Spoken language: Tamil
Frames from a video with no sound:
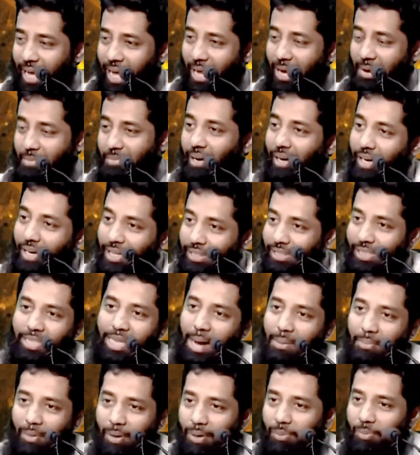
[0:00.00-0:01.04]
அதுல மரணத்தை
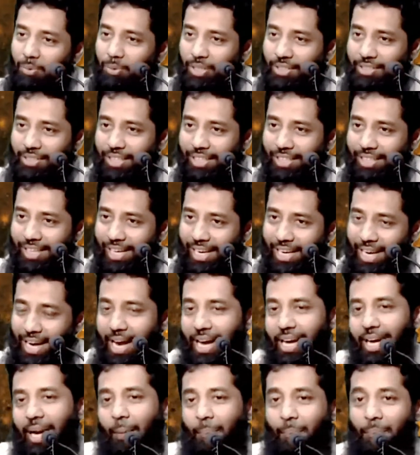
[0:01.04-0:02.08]
ஞாபகம் உண்ட செய்தி அல்ல
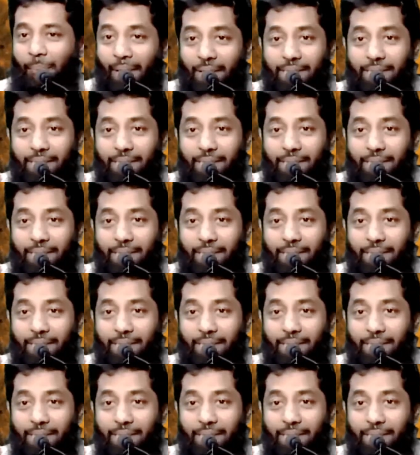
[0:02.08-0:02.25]
ஆனா